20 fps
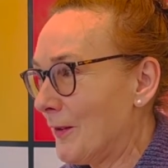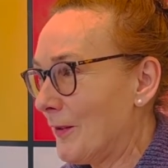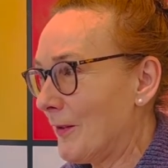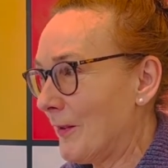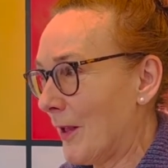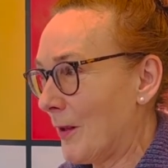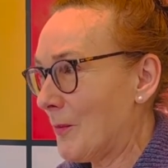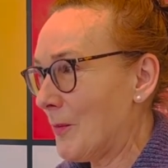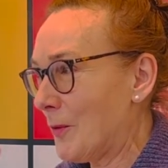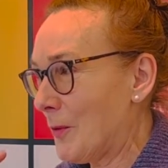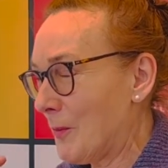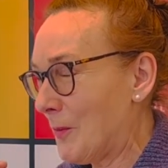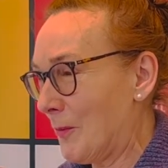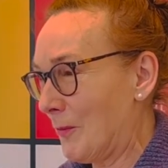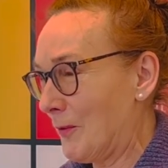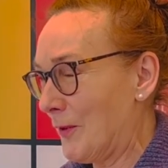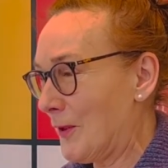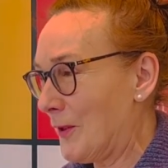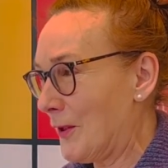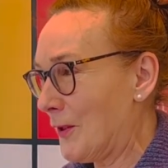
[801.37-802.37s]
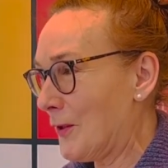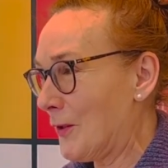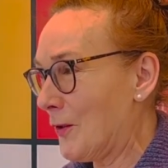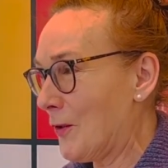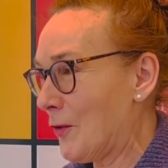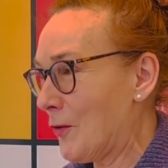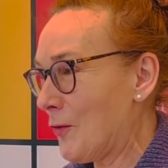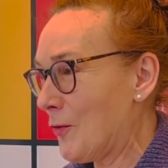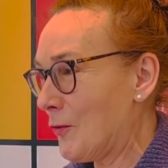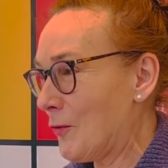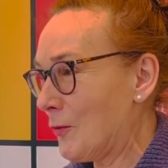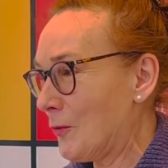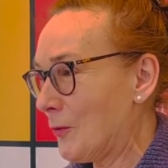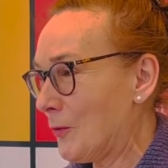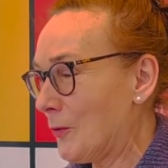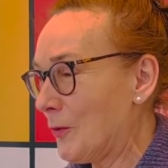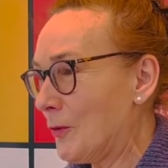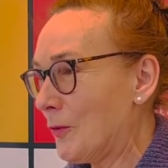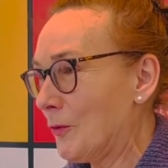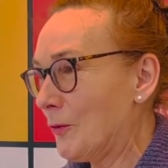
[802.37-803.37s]
jakby to powiedzieć, no,
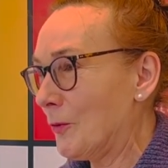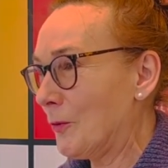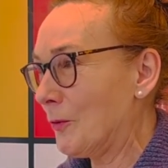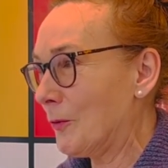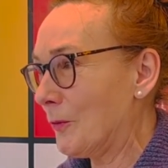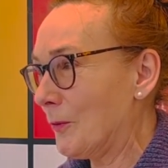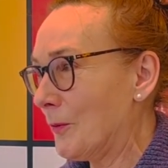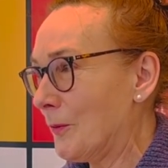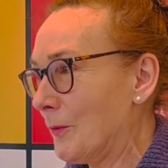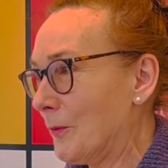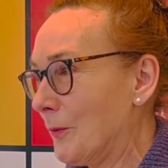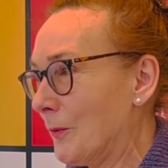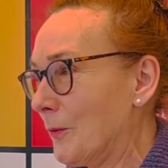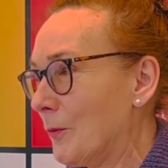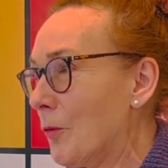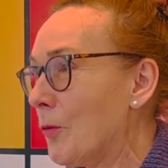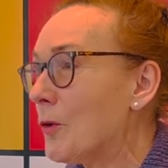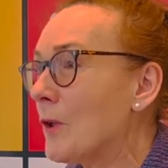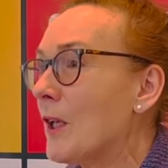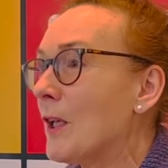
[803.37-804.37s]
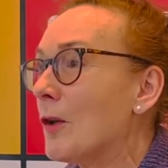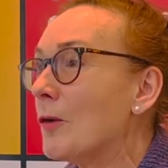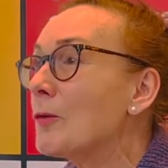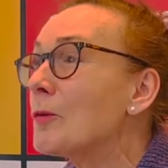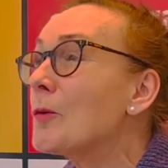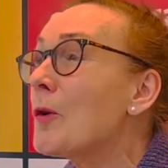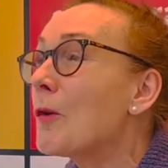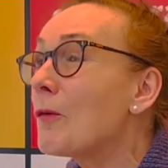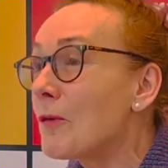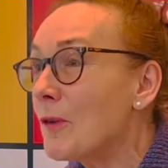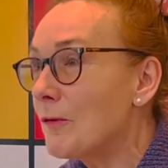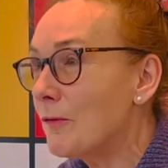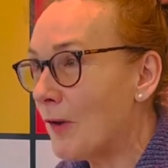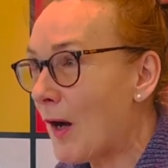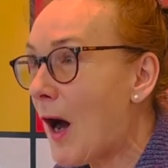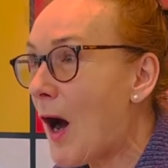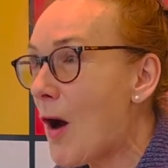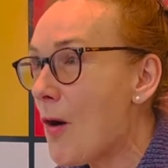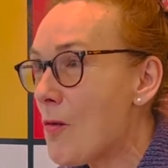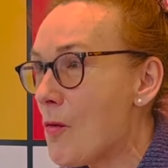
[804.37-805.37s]

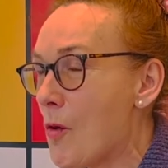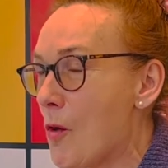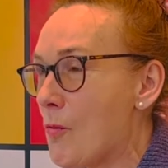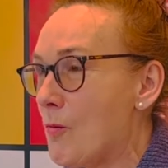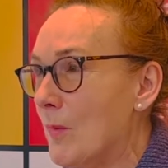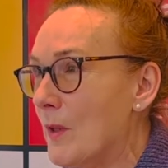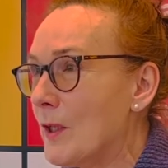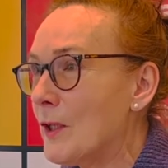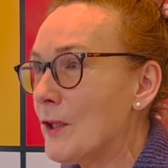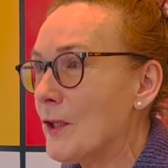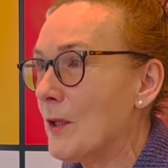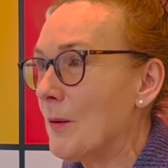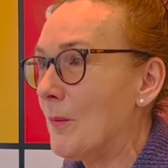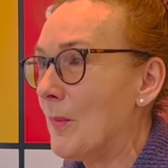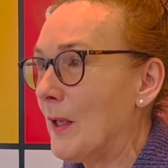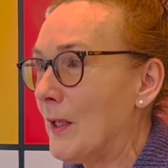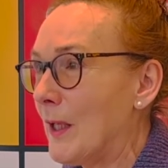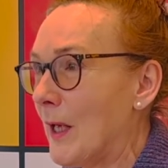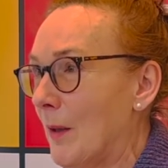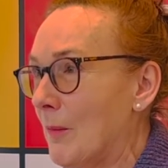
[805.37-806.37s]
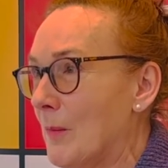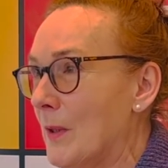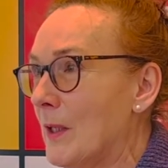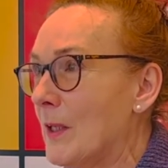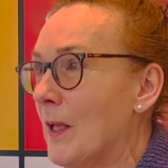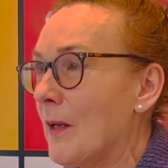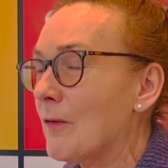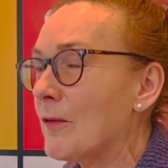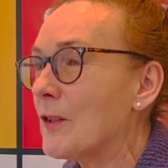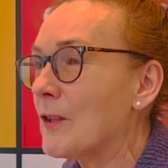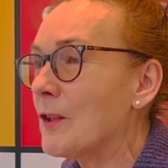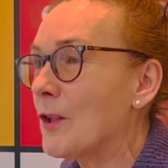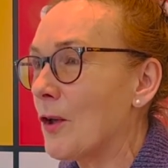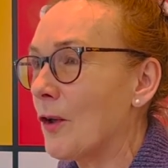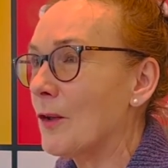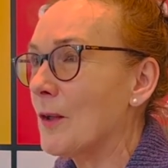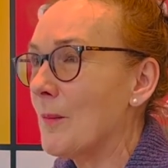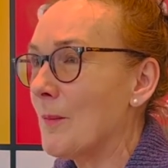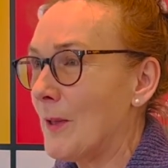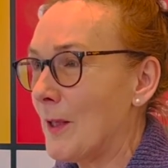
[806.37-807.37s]
ukierunkowywało myśl Beniamina w
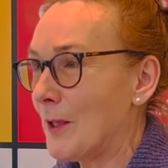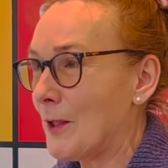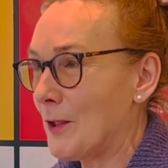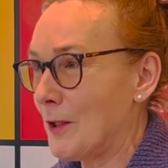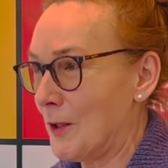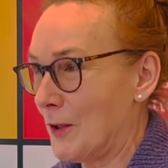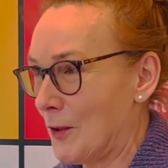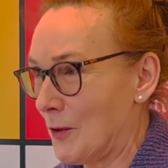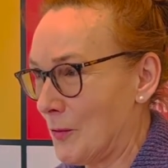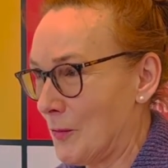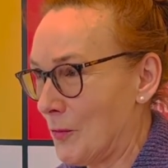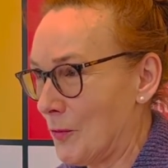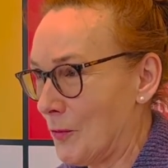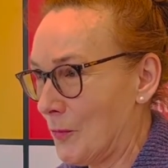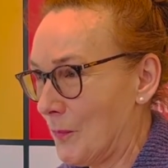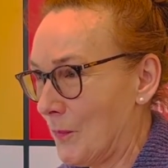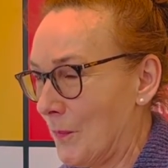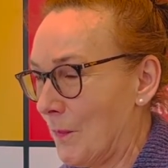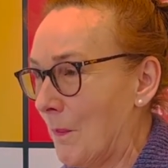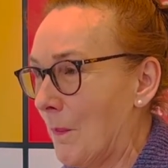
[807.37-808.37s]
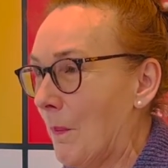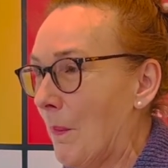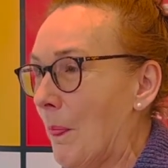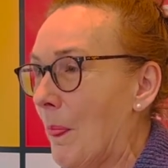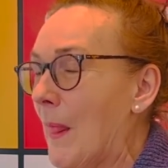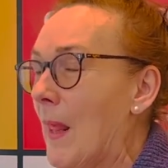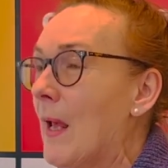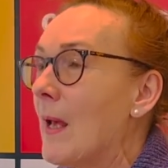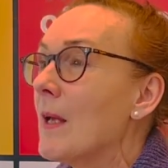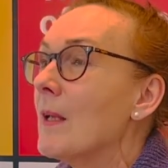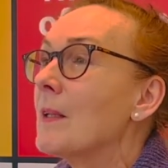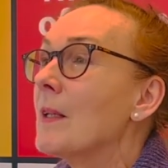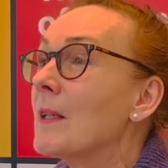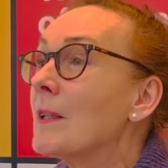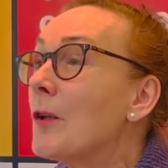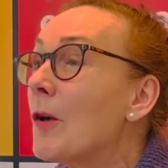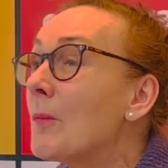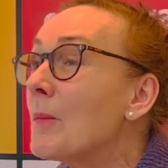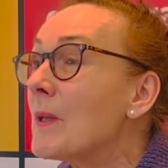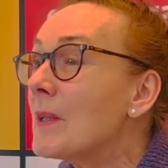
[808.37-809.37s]
stronę marksizmu. No właśnie, ale Beniamin,
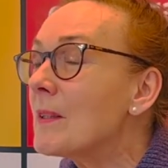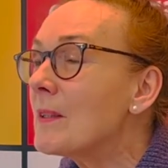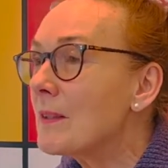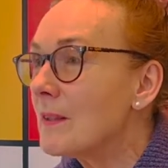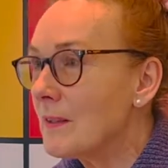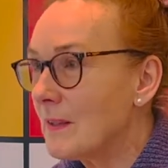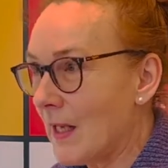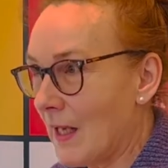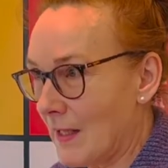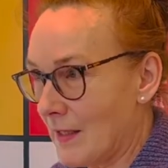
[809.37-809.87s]
Natomiast, przepraszam, tak.